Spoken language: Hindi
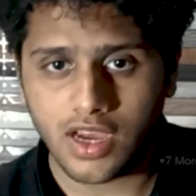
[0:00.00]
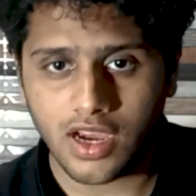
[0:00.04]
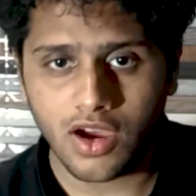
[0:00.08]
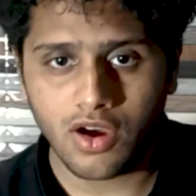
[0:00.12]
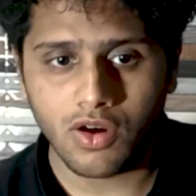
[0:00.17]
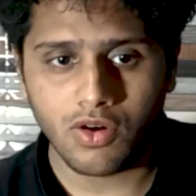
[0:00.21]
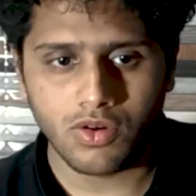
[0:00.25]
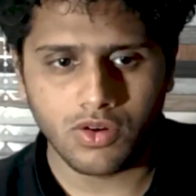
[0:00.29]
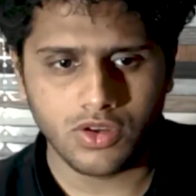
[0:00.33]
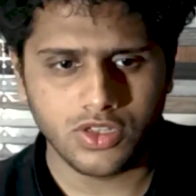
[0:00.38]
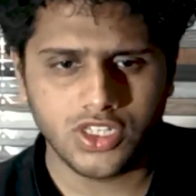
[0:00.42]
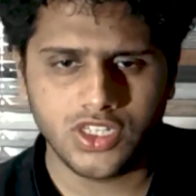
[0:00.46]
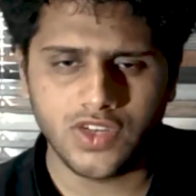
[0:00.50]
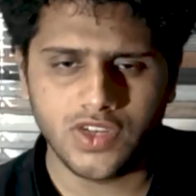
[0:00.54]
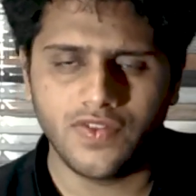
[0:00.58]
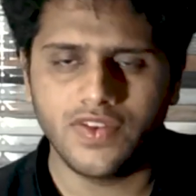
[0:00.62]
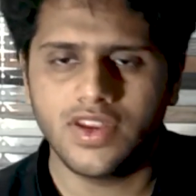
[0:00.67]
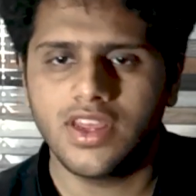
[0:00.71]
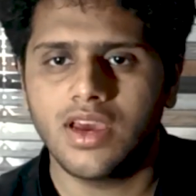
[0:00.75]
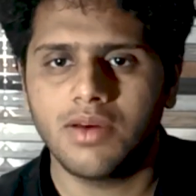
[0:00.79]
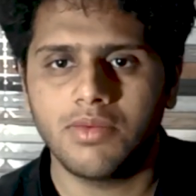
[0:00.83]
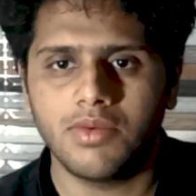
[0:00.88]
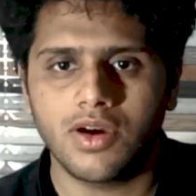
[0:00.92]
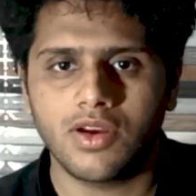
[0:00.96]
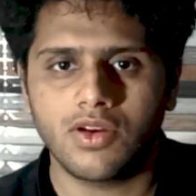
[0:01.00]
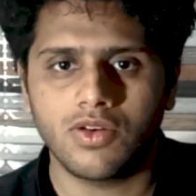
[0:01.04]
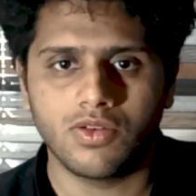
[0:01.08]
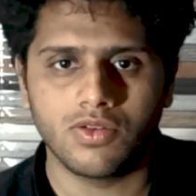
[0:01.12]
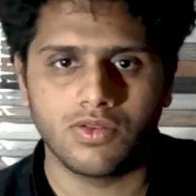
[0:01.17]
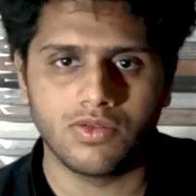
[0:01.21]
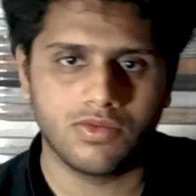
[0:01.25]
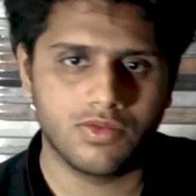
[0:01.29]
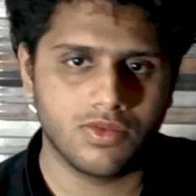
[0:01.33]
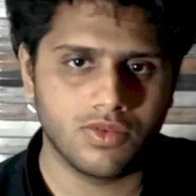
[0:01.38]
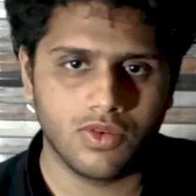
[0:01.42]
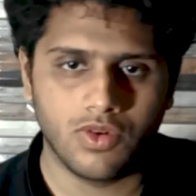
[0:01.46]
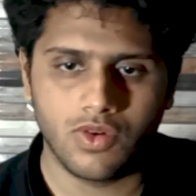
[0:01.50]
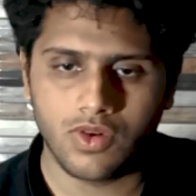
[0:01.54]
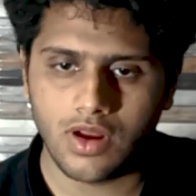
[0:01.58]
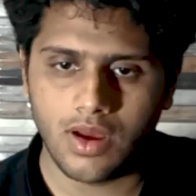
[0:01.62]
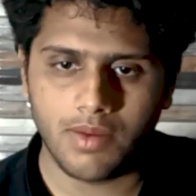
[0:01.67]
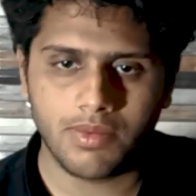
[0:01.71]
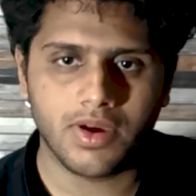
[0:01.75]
लगाओ चवलियाँ मारो और